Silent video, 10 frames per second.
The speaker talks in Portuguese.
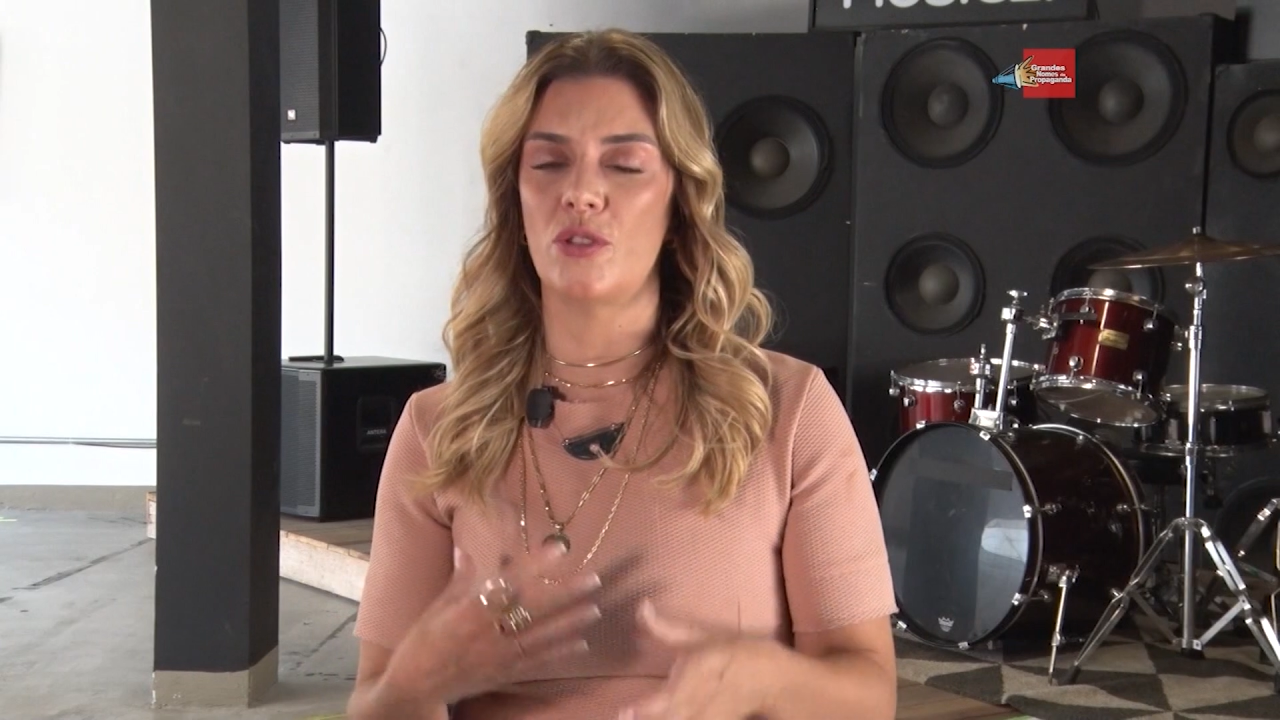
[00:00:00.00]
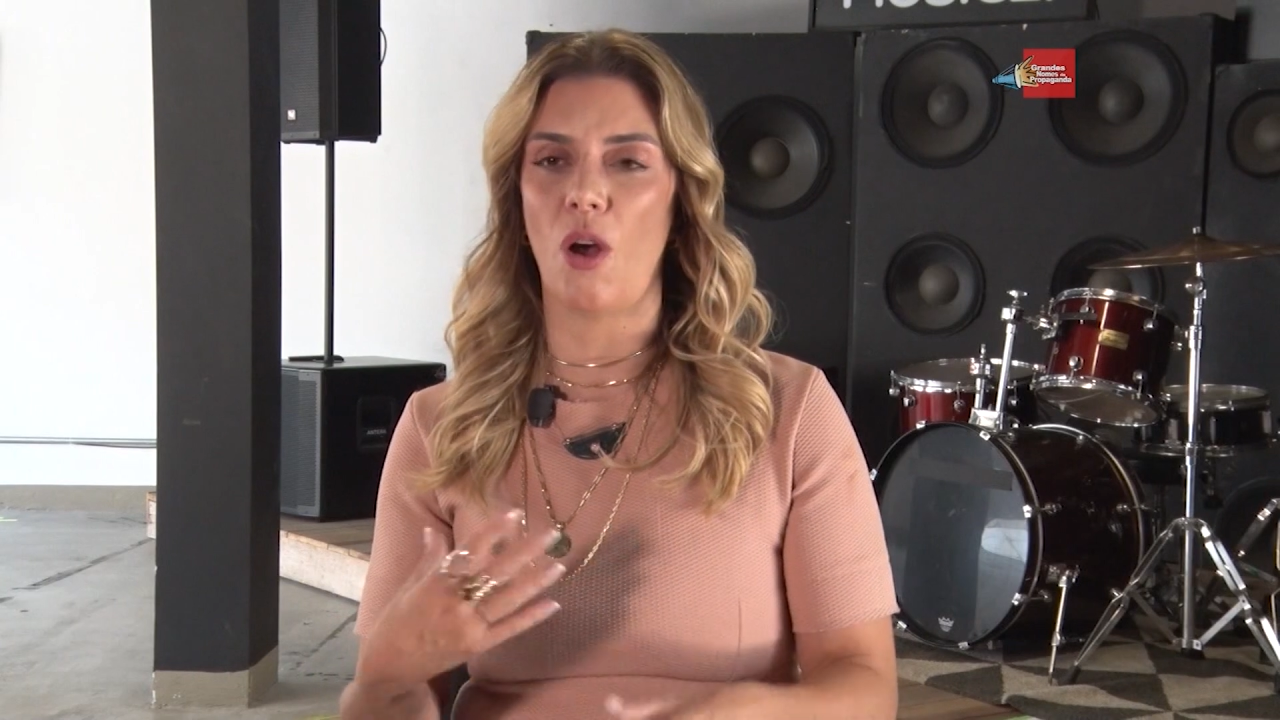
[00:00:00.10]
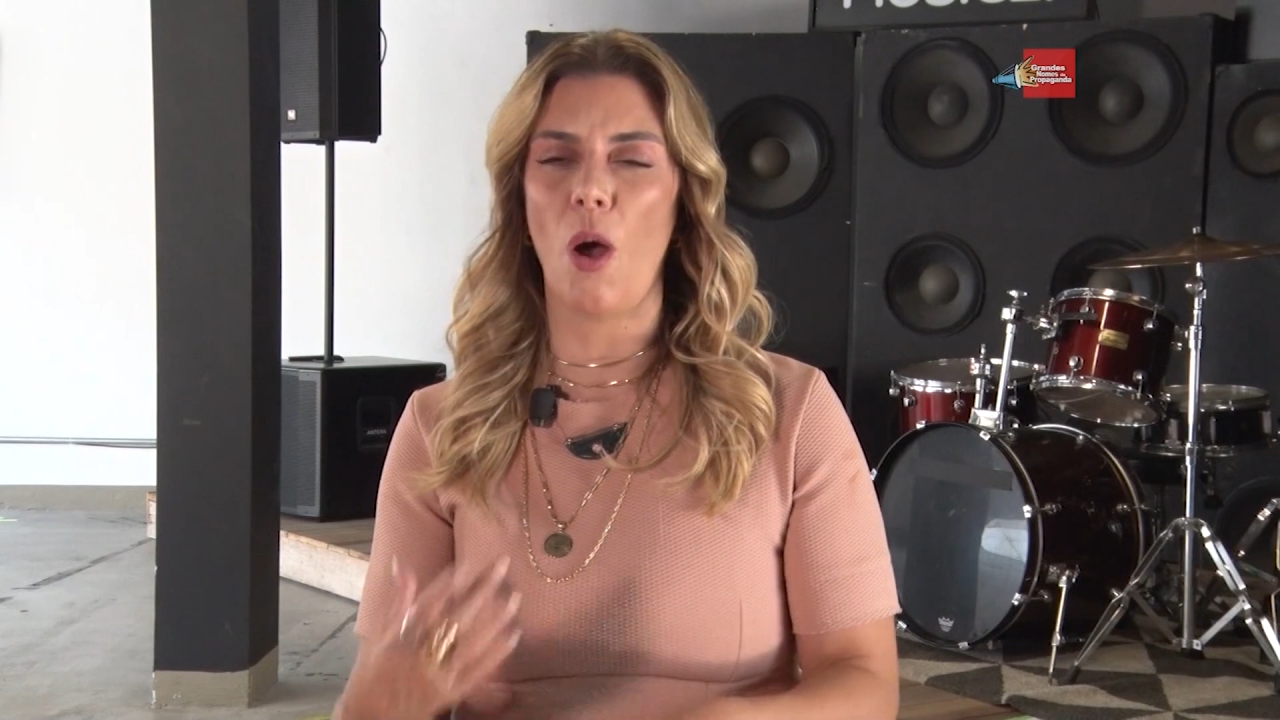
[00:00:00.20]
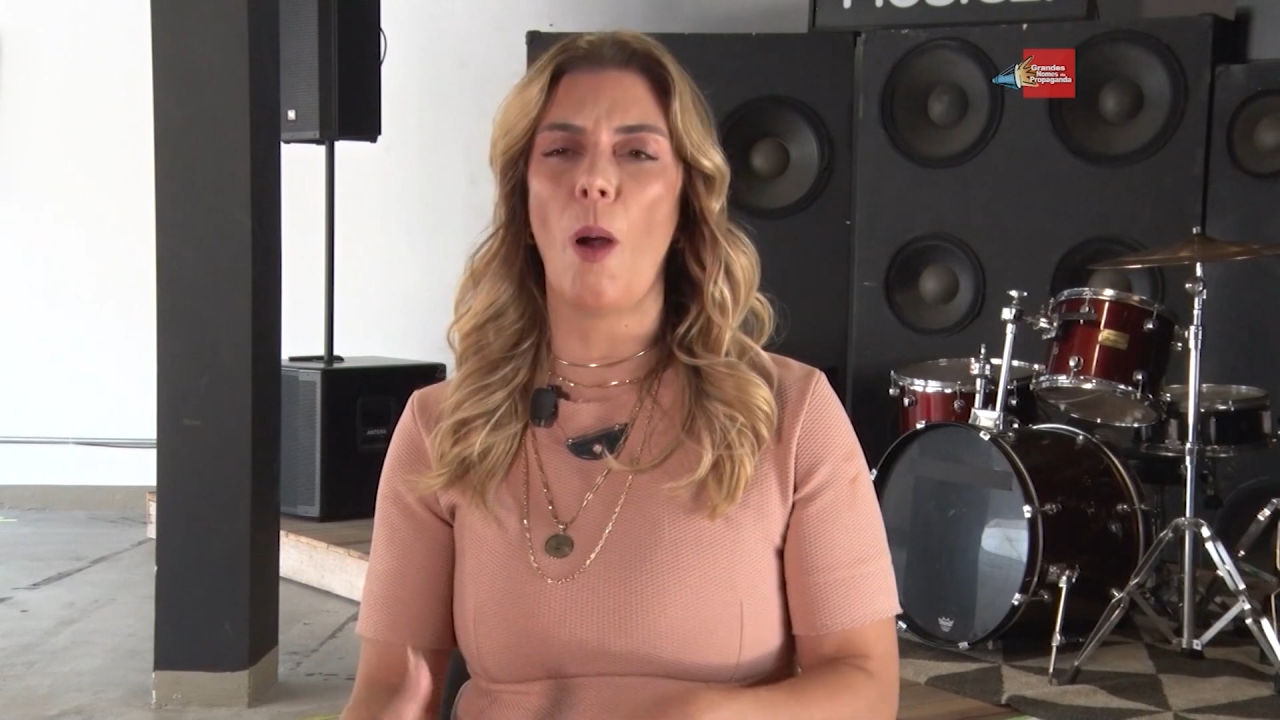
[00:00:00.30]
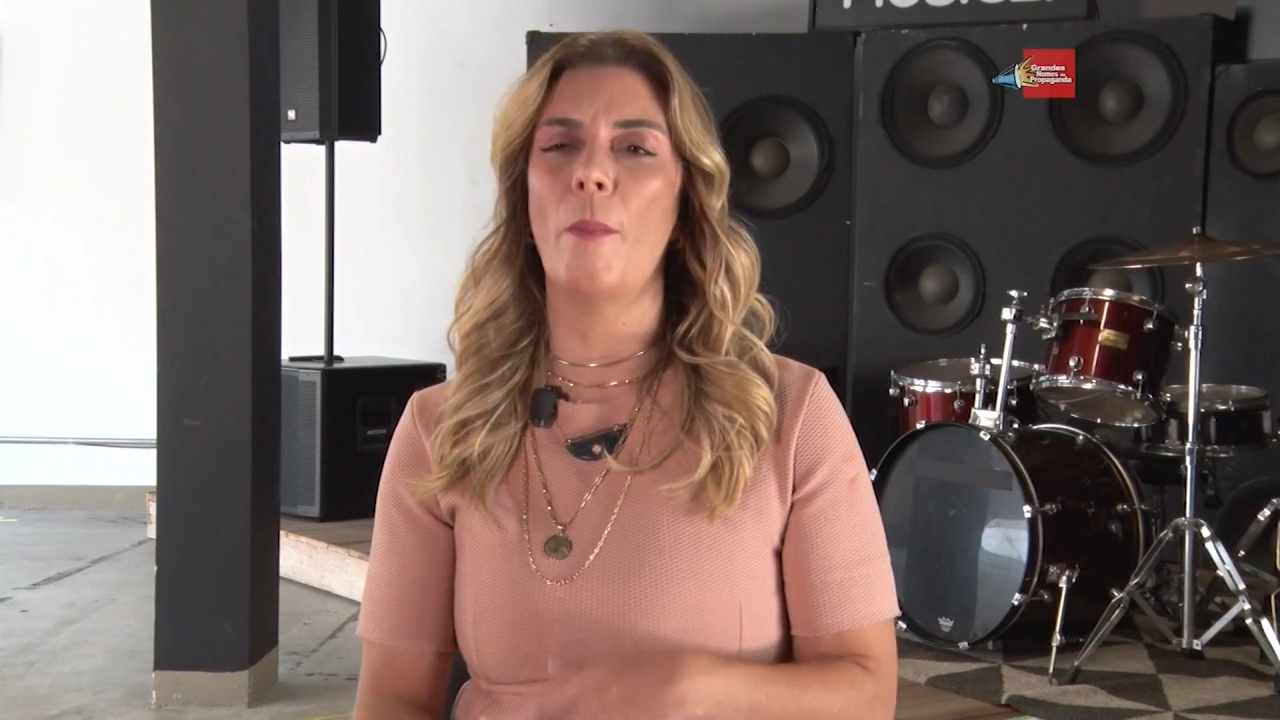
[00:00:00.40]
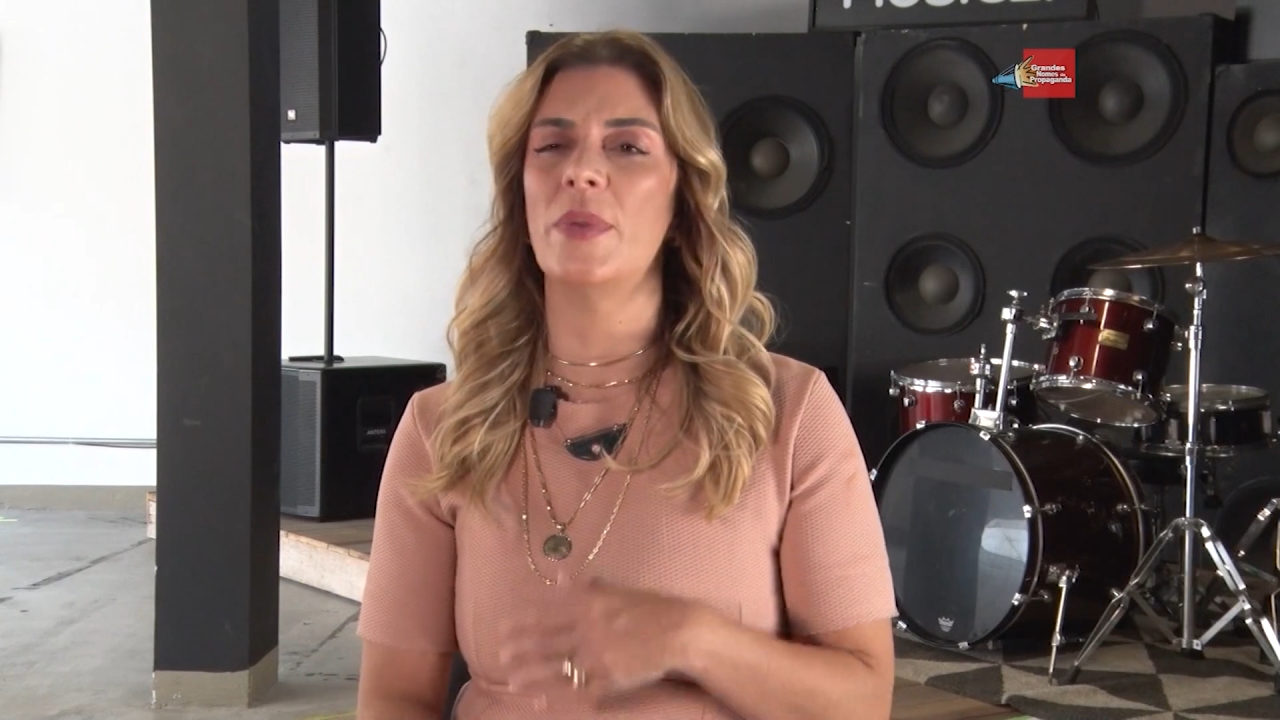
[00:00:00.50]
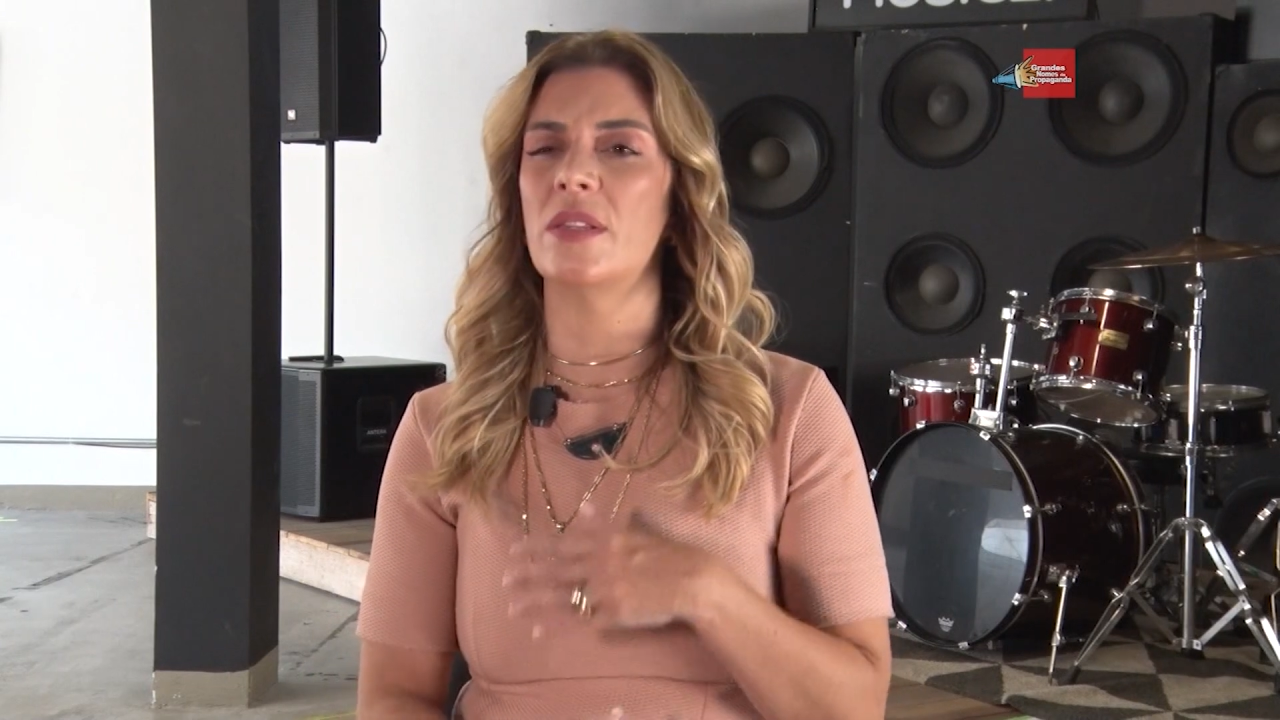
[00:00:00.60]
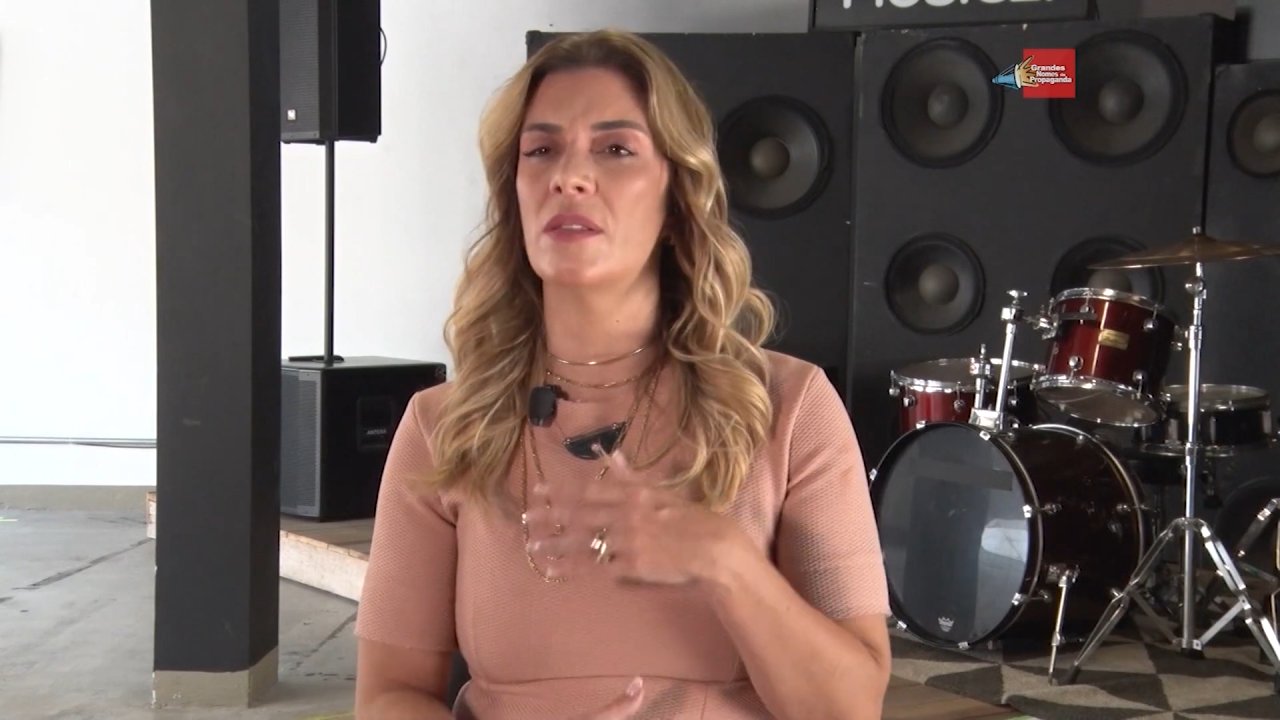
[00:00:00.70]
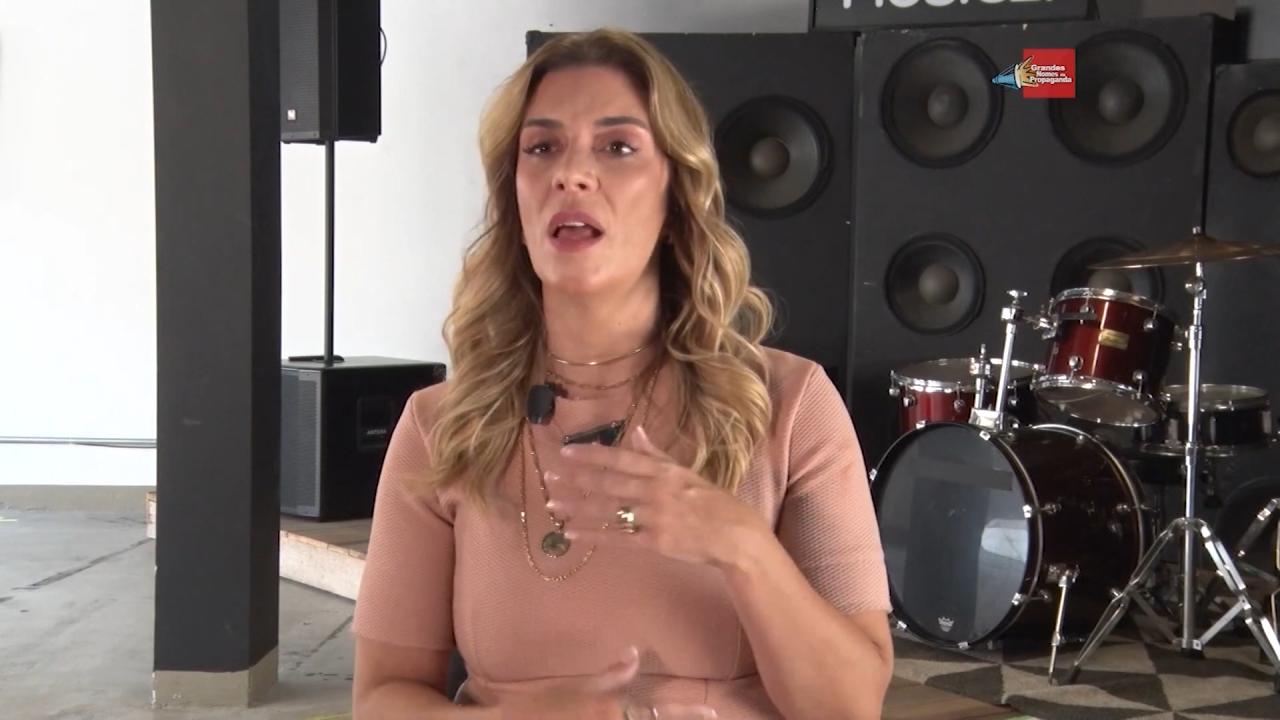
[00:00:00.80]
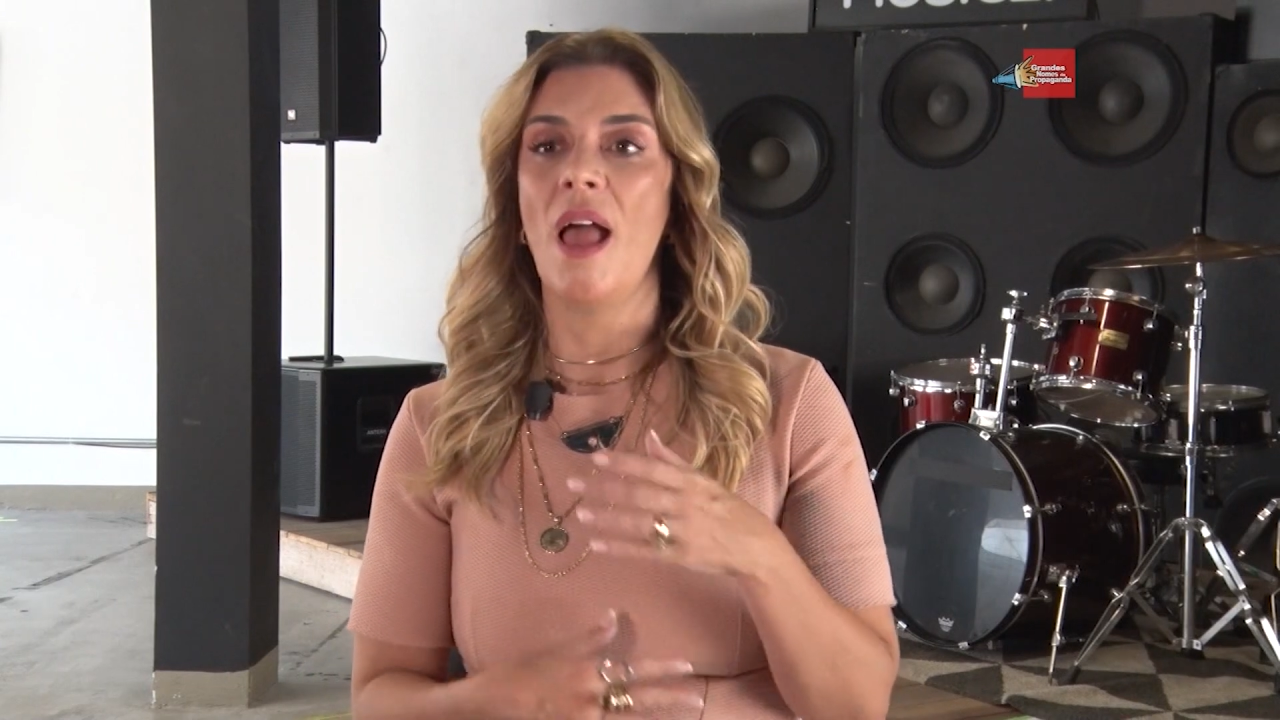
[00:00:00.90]

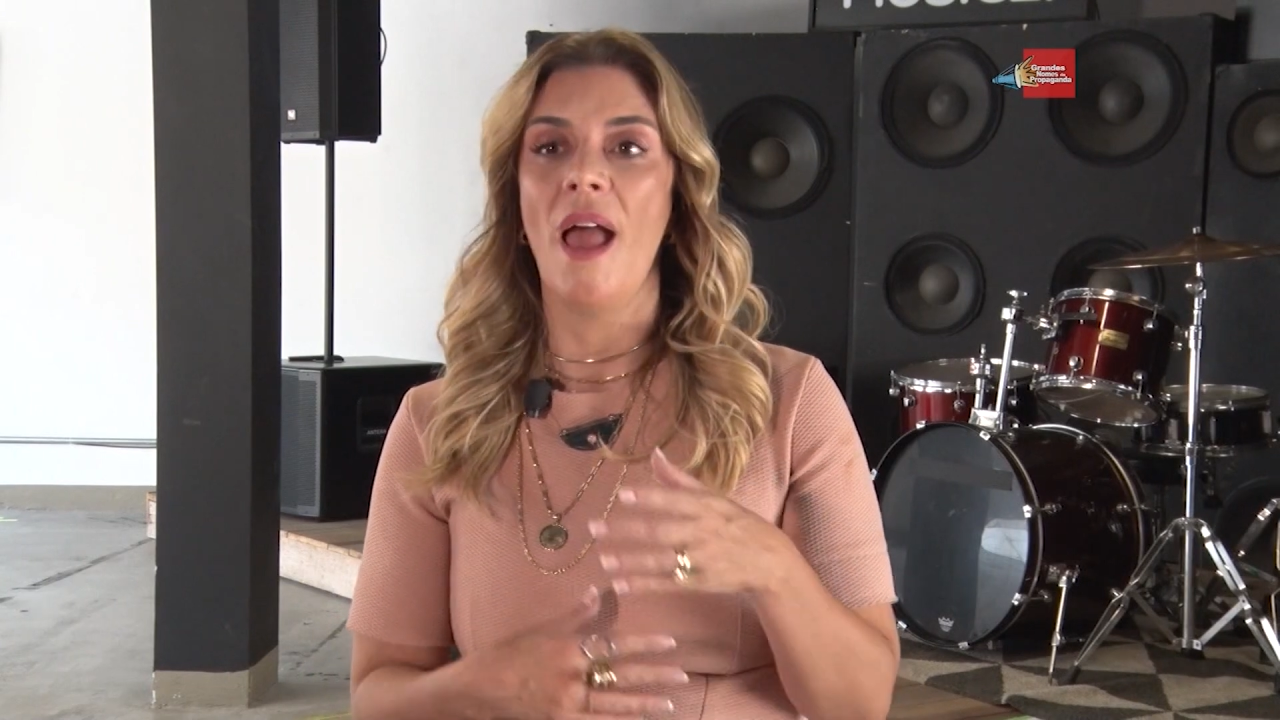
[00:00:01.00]
nomes,